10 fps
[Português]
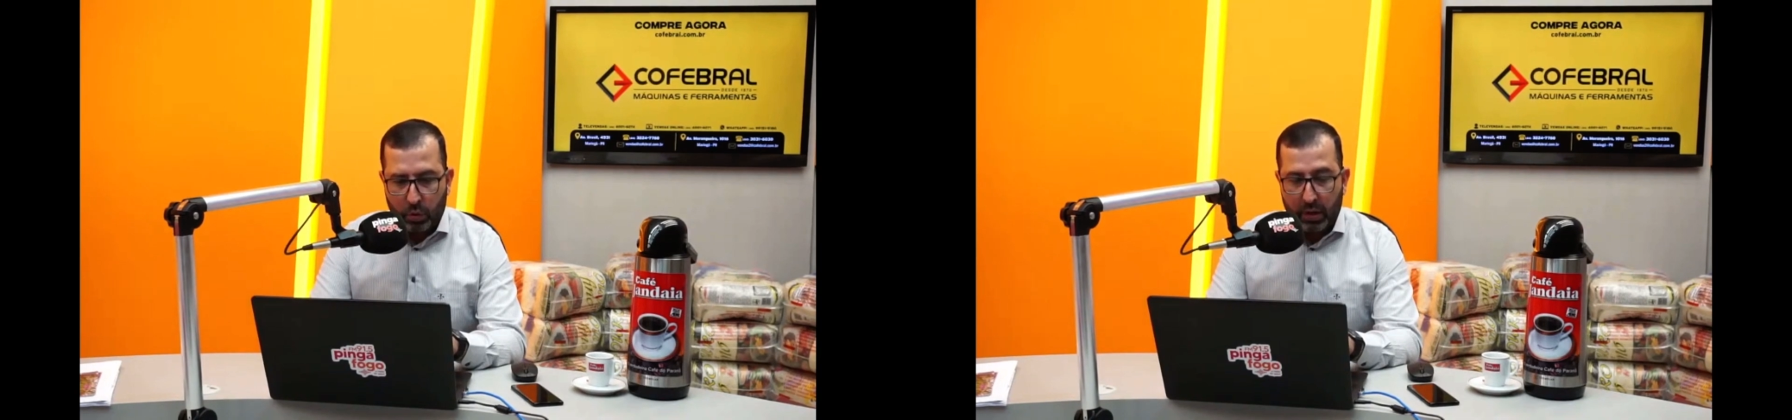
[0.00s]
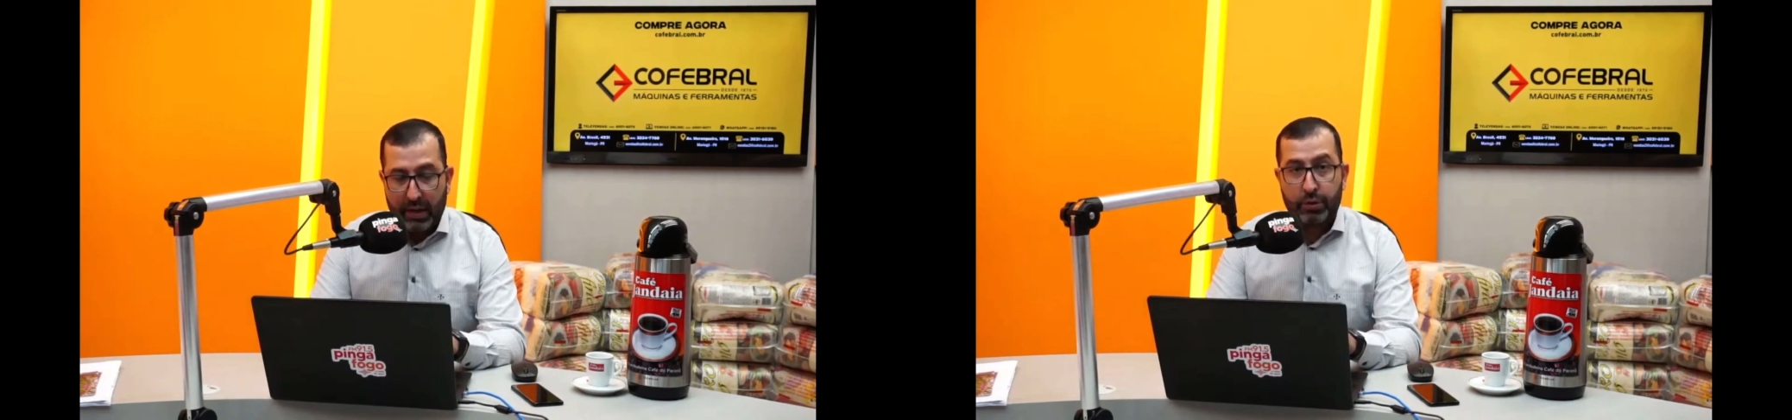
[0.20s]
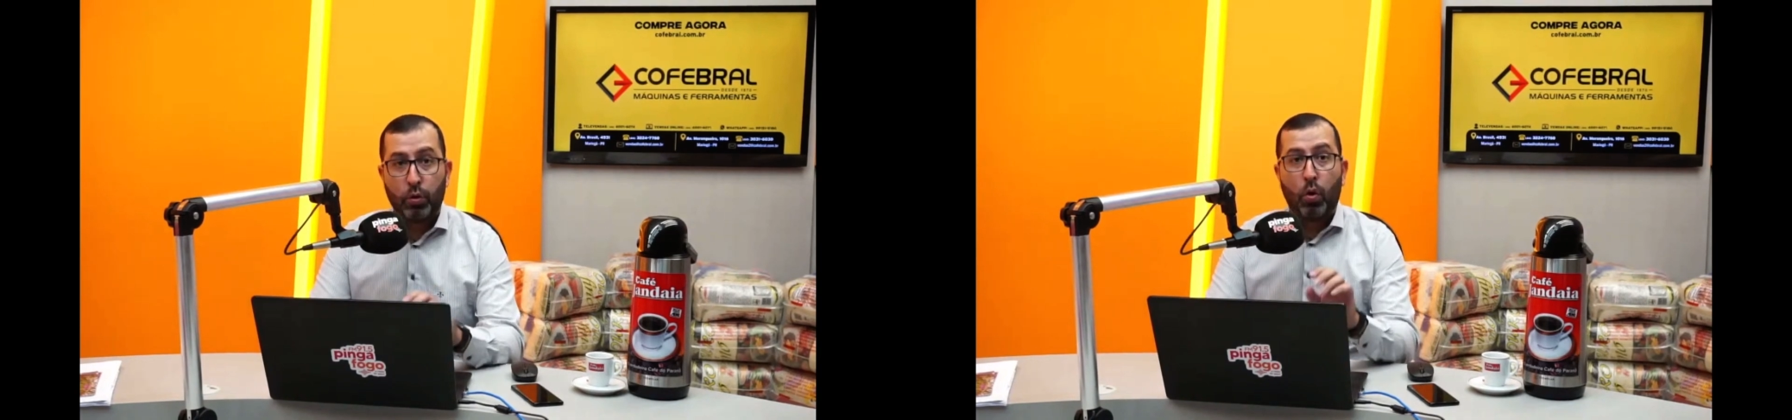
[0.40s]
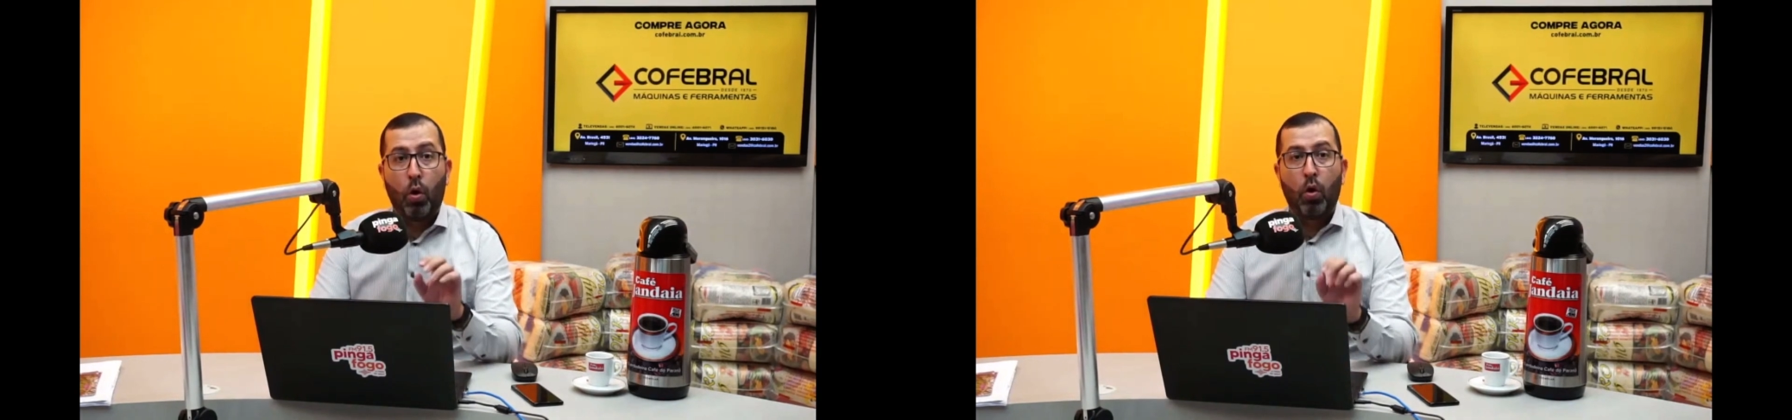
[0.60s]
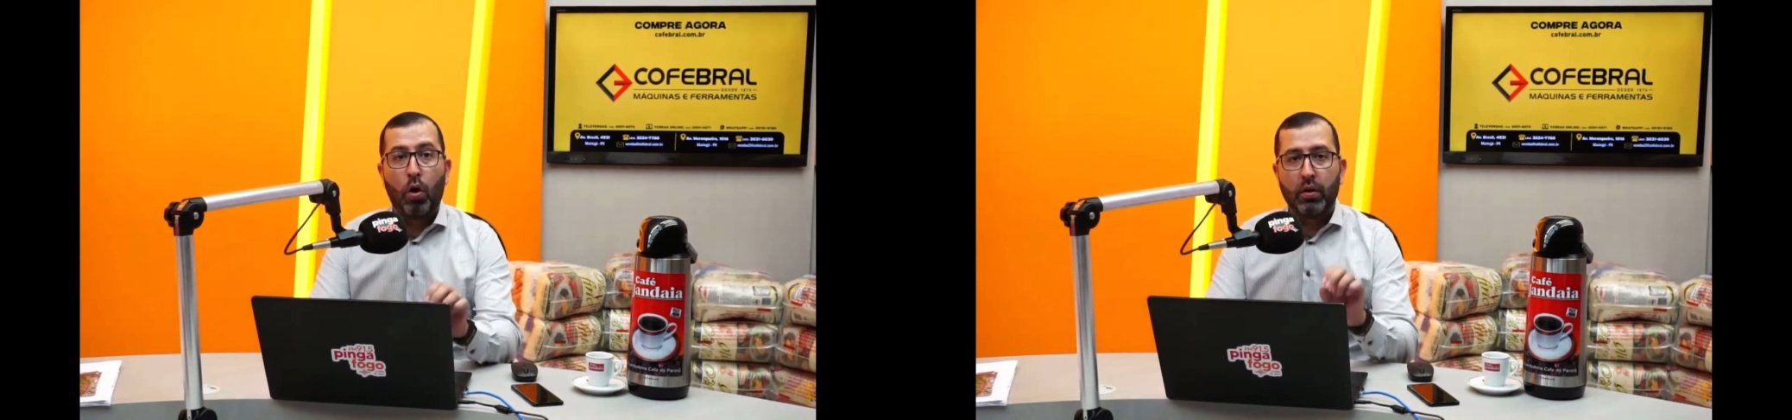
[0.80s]
Colégio
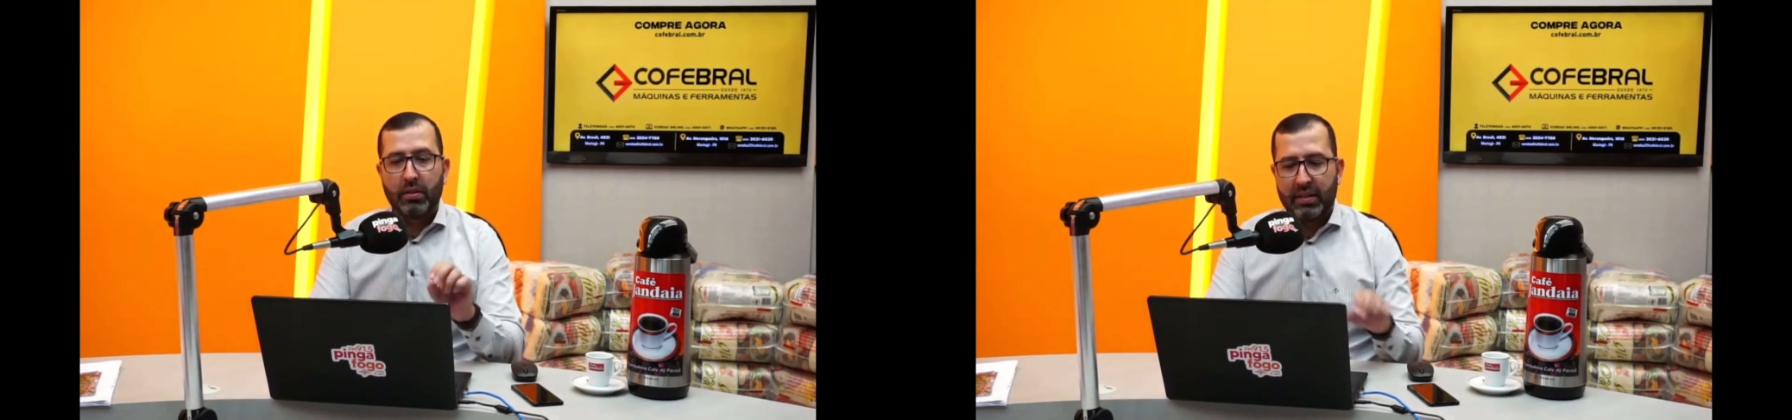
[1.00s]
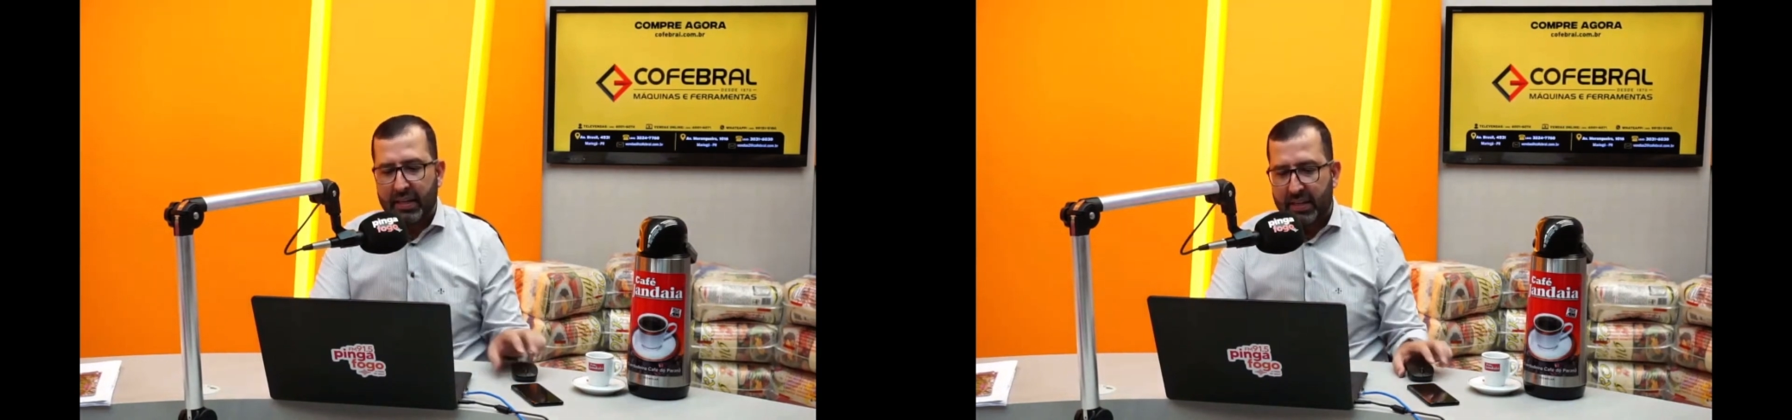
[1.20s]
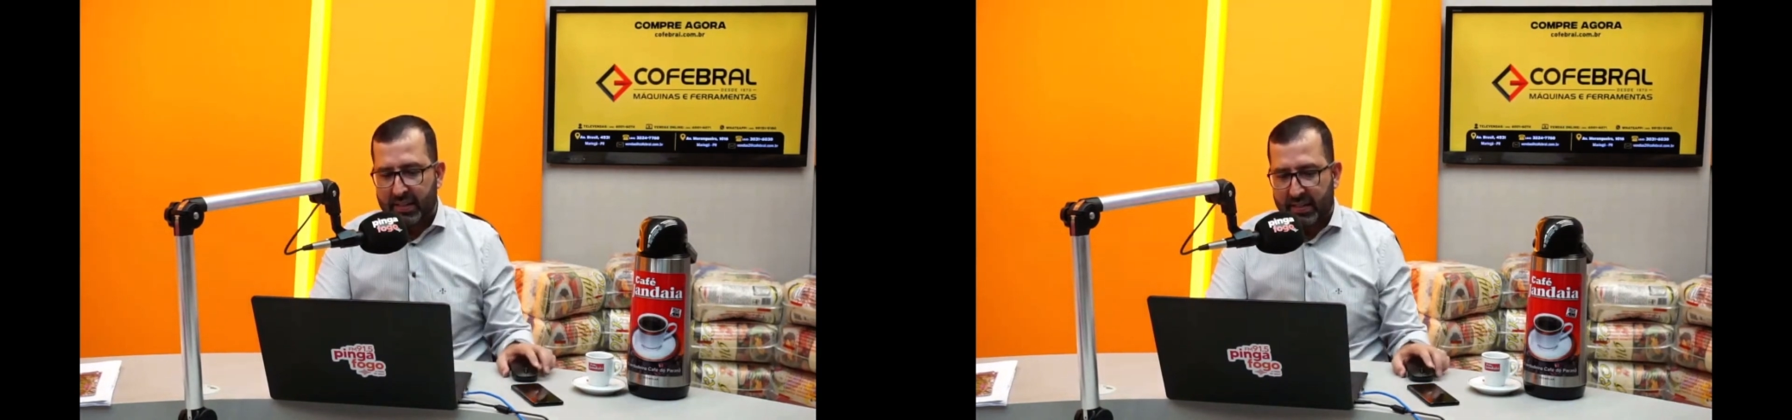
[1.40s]
Rodrigues